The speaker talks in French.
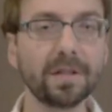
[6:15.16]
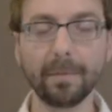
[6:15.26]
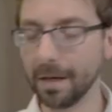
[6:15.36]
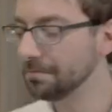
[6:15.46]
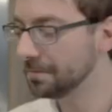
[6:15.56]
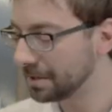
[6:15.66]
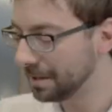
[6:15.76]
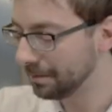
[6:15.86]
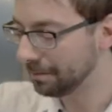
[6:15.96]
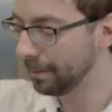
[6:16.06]
très bien, ok,
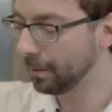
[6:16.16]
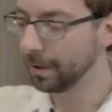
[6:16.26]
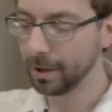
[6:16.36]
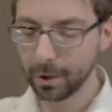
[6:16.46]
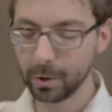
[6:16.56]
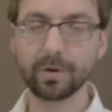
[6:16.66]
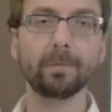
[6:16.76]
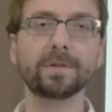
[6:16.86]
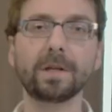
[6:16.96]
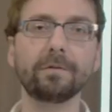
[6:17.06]
mais bon, je vais
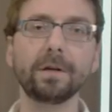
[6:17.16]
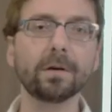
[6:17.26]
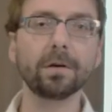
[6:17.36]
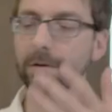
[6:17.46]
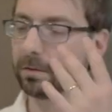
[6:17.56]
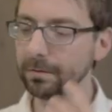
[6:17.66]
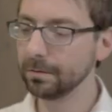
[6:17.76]
m'en servir euh,